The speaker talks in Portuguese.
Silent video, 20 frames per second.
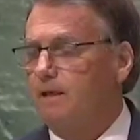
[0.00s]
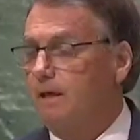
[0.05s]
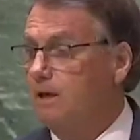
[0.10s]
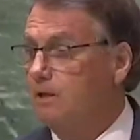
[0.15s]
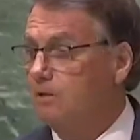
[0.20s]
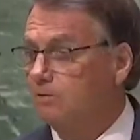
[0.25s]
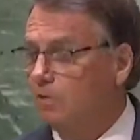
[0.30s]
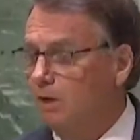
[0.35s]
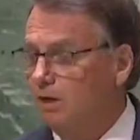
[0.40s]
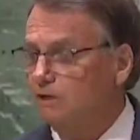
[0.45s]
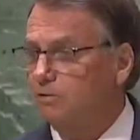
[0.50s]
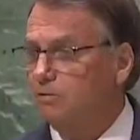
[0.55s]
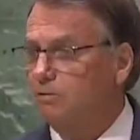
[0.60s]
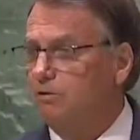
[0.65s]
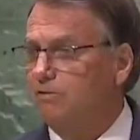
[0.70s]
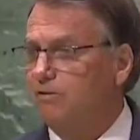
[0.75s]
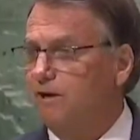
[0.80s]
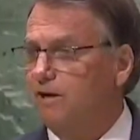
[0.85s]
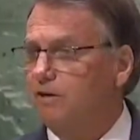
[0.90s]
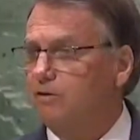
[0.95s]
Em nosso
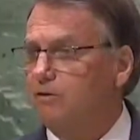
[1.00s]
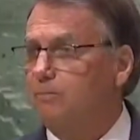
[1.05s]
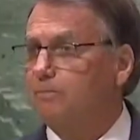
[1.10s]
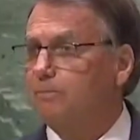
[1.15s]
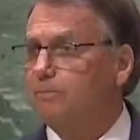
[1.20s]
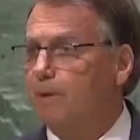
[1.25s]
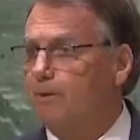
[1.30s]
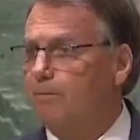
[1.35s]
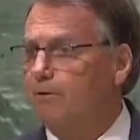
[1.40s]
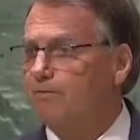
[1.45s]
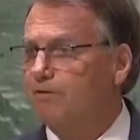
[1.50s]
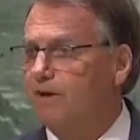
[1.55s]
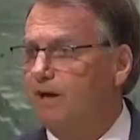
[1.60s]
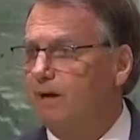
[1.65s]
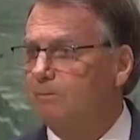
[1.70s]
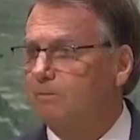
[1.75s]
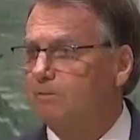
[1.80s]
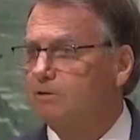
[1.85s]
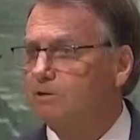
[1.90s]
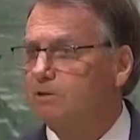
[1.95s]
governo,
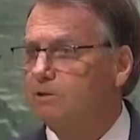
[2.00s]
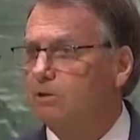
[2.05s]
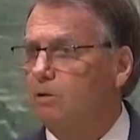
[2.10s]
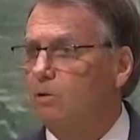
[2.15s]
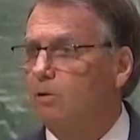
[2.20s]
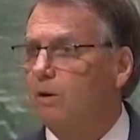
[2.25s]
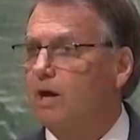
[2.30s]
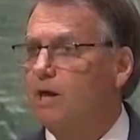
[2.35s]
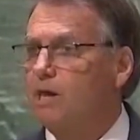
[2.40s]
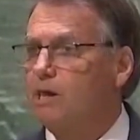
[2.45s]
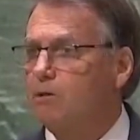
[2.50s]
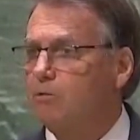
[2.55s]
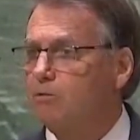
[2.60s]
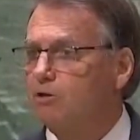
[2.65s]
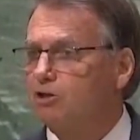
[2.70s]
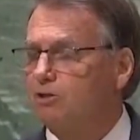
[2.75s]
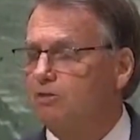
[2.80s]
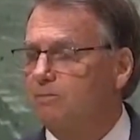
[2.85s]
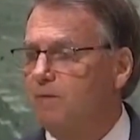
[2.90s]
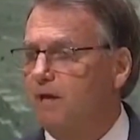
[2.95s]
promovemos o
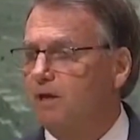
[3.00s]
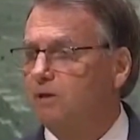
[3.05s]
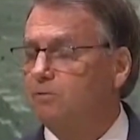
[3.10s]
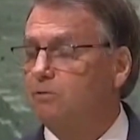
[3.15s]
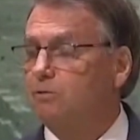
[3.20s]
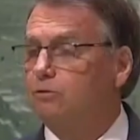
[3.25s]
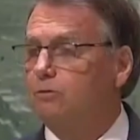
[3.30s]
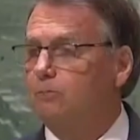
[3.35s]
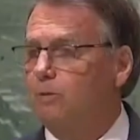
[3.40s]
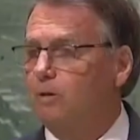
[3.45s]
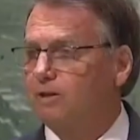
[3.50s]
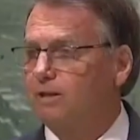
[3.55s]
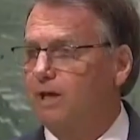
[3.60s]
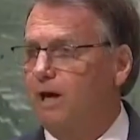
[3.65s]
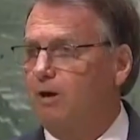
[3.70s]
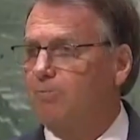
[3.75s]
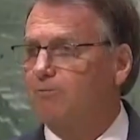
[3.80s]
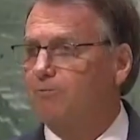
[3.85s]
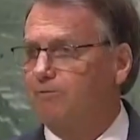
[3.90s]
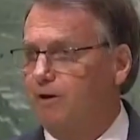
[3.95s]
ressurgimento do
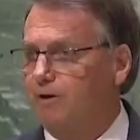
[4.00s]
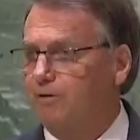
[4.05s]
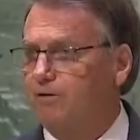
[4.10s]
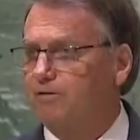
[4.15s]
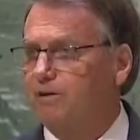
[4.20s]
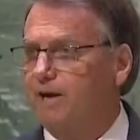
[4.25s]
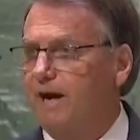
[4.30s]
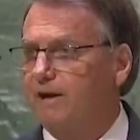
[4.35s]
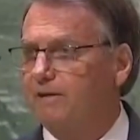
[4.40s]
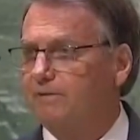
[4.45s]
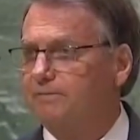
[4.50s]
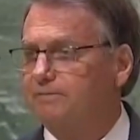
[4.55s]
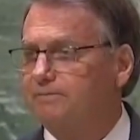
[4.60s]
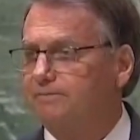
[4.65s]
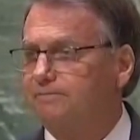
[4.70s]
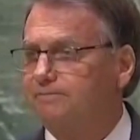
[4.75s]
modal ferroviário.